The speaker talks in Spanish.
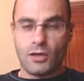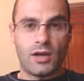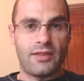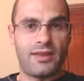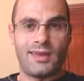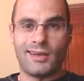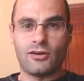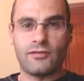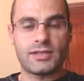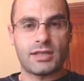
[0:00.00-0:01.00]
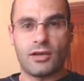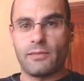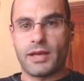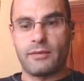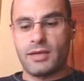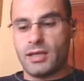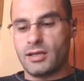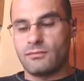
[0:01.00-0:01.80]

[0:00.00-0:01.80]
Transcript: con la de cofres que tengo para abrir,